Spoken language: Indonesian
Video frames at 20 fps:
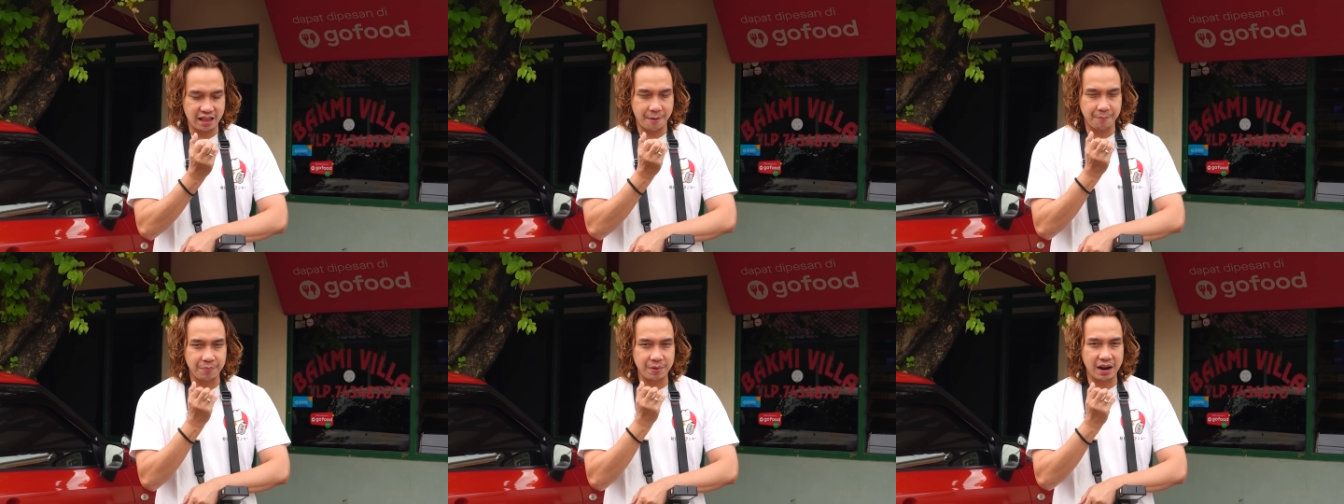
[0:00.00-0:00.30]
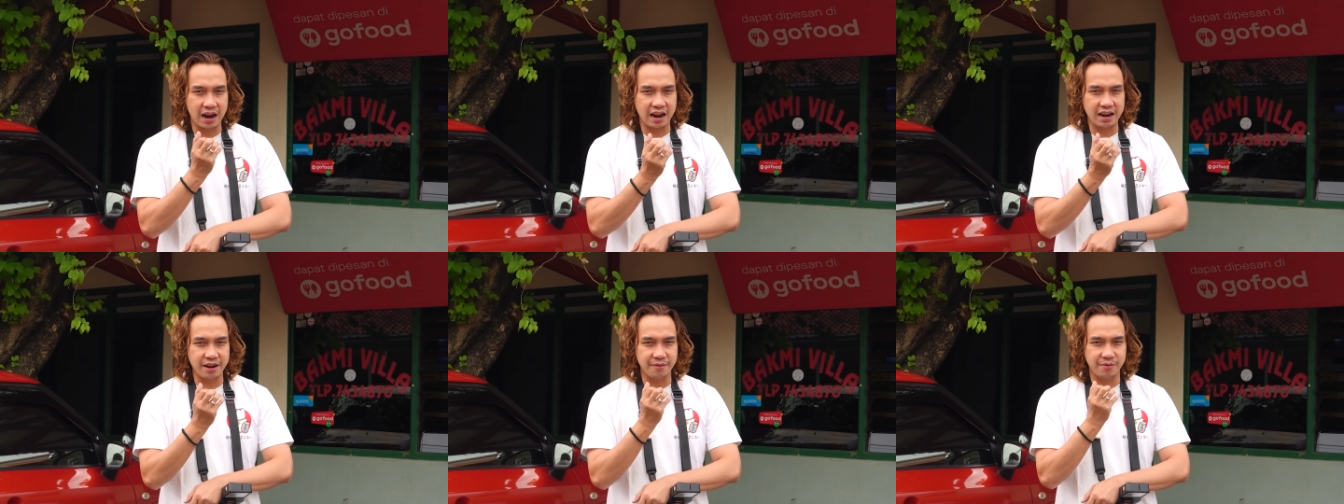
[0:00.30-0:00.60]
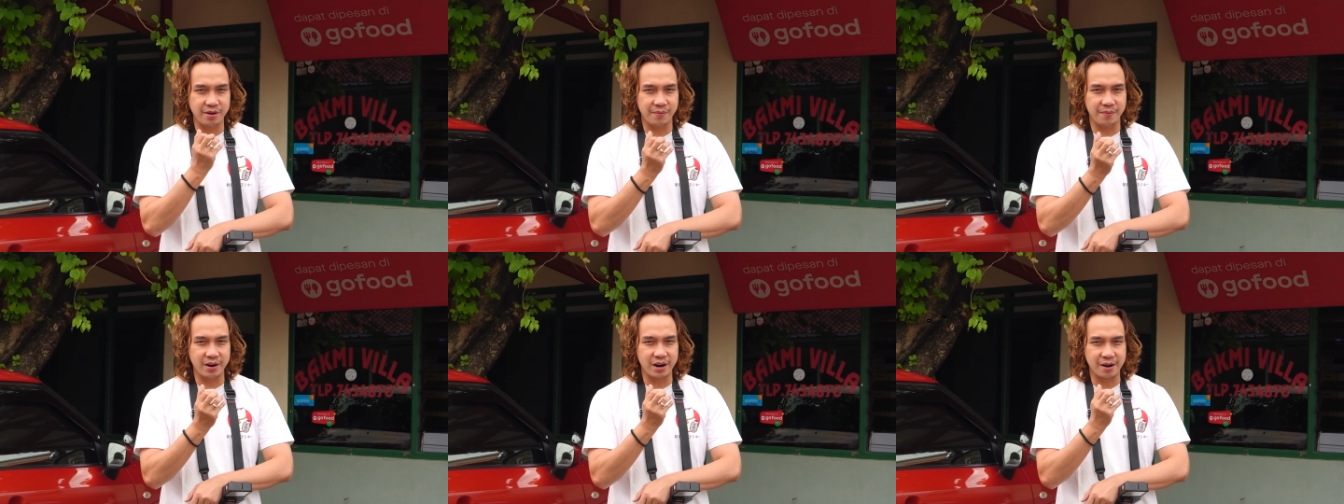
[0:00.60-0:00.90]
tampilannya
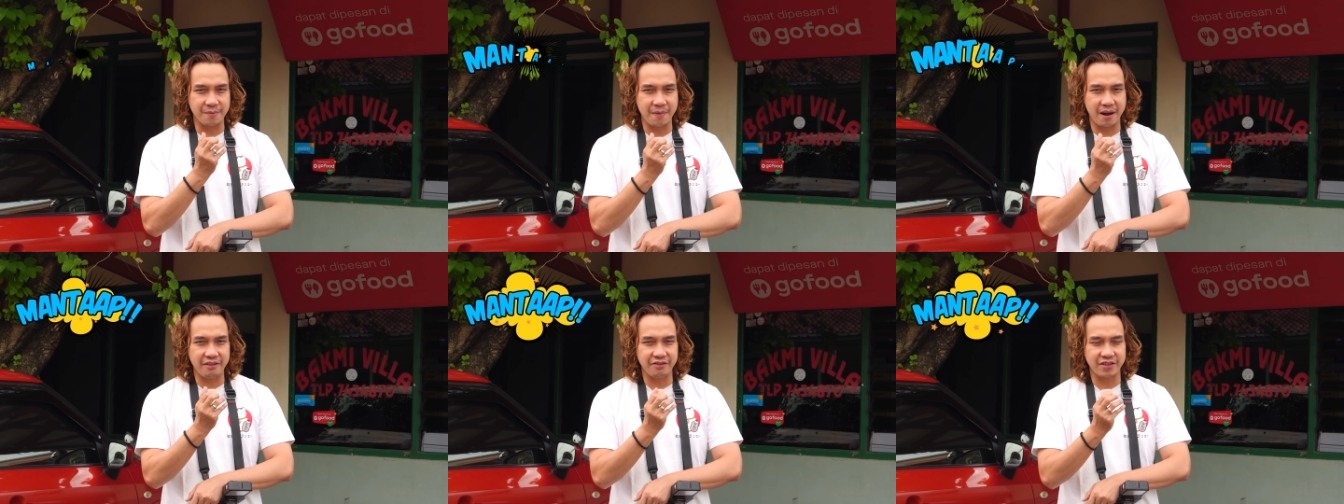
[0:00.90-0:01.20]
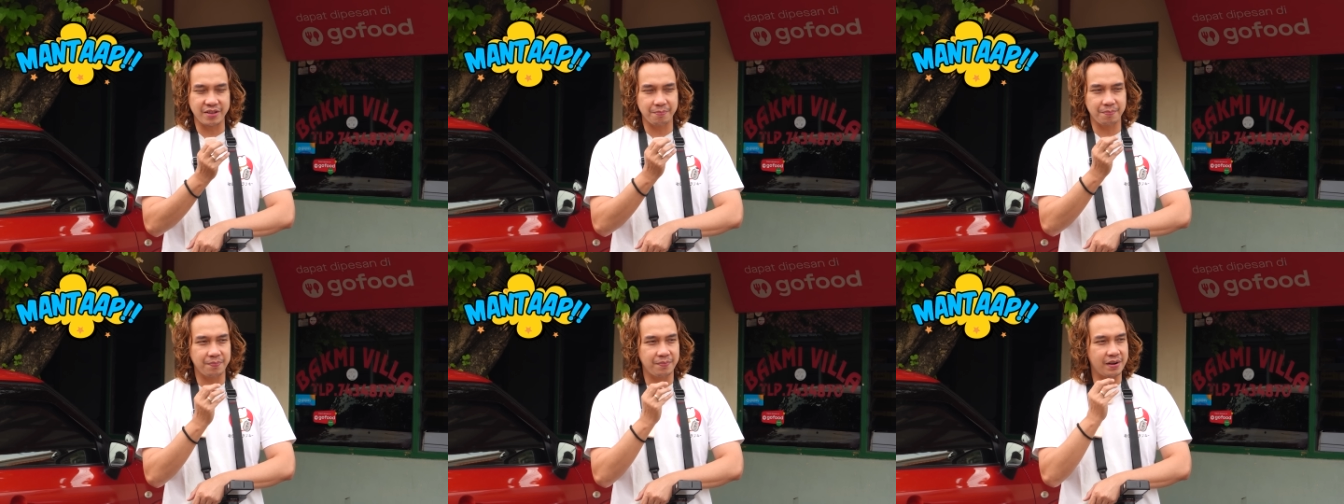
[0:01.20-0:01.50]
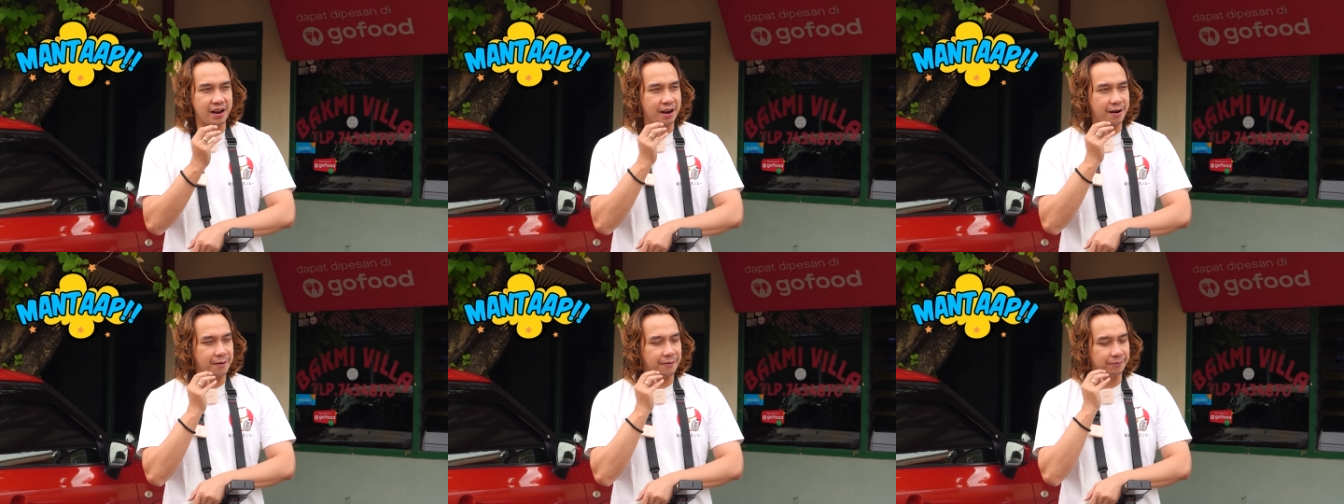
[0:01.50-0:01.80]
bener-bener mantep
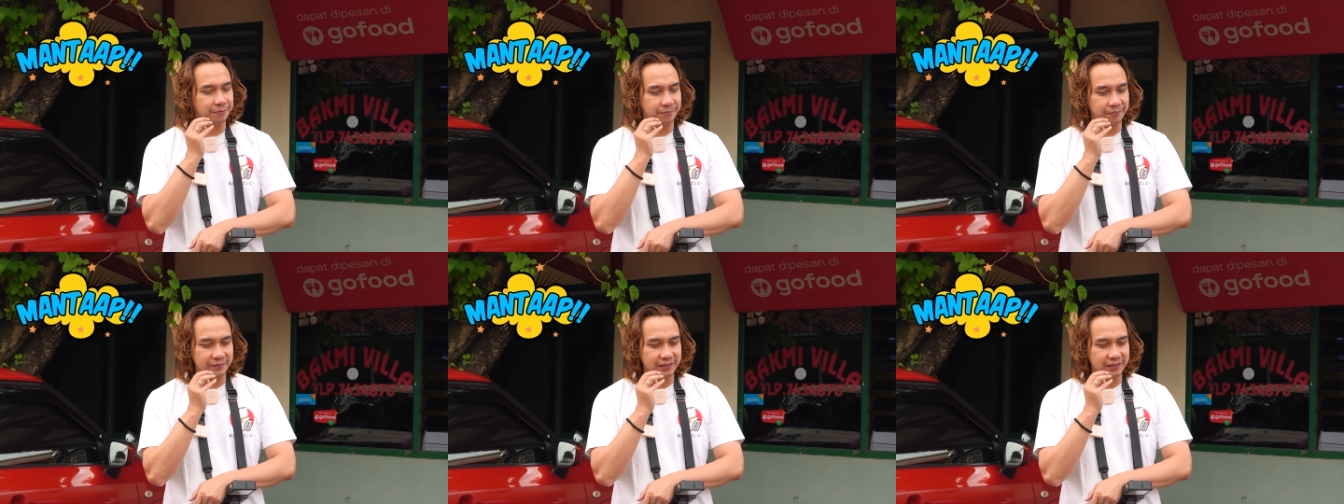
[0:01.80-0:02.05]
dan